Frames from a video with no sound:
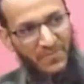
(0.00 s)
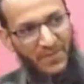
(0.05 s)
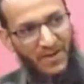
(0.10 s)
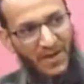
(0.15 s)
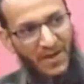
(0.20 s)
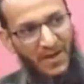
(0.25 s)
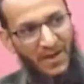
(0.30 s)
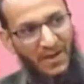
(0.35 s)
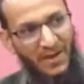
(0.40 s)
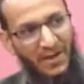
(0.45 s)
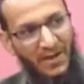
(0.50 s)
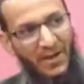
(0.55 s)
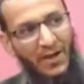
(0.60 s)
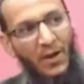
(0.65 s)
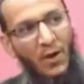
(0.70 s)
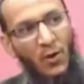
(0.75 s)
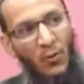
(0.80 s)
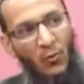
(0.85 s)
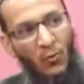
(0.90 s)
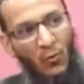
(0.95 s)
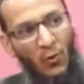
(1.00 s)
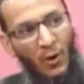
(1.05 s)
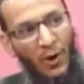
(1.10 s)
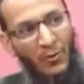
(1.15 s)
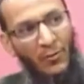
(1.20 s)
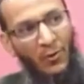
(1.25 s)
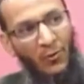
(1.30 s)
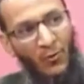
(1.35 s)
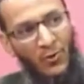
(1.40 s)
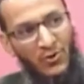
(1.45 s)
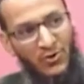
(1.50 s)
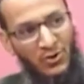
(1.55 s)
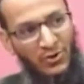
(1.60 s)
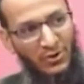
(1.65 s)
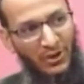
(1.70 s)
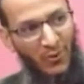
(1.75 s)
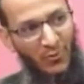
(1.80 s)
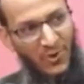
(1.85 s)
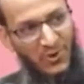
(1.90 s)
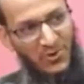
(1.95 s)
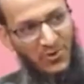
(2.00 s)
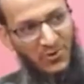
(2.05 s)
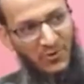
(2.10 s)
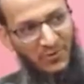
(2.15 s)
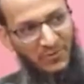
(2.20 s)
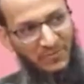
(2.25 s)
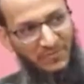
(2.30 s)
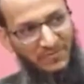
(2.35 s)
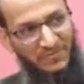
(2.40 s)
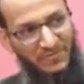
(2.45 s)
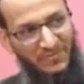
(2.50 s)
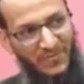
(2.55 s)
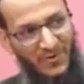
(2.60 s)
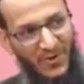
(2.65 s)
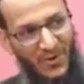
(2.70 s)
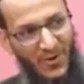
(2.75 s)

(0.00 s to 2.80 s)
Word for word: يصبح العنف هو كل ما نقص التواصل مم.